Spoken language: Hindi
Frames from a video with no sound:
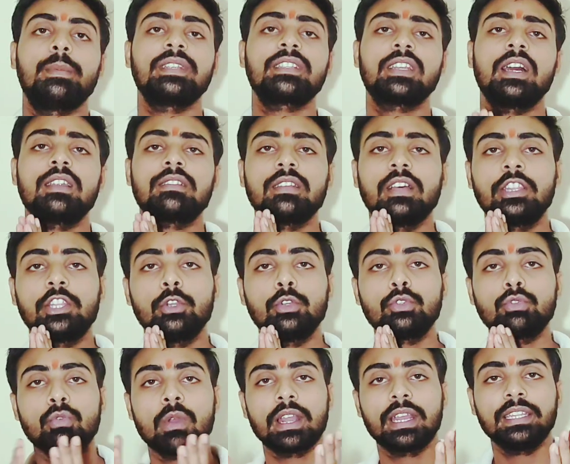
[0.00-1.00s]
नमस्कार साथियों
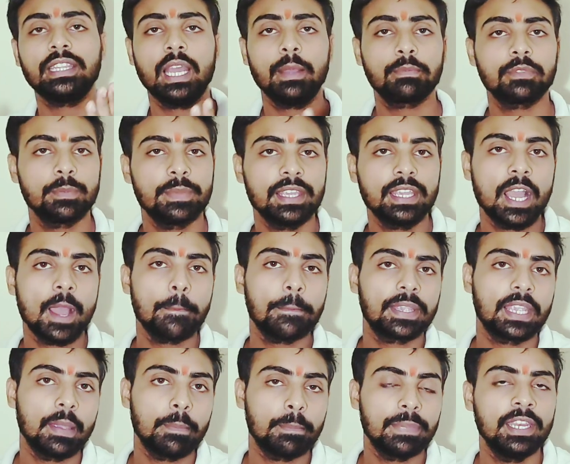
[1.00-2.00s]
स्वागत है आप सभी का
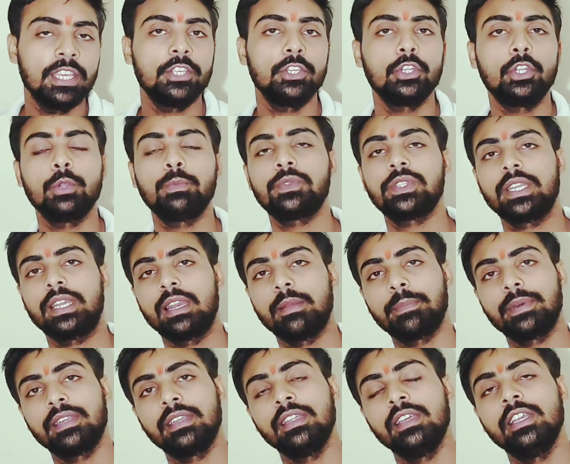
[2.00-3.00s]
आपके अपने YouTube चैनल
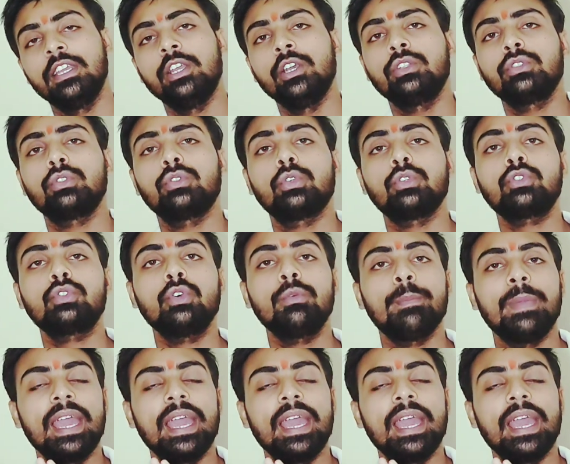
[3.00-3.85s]
पर तो दोस्तों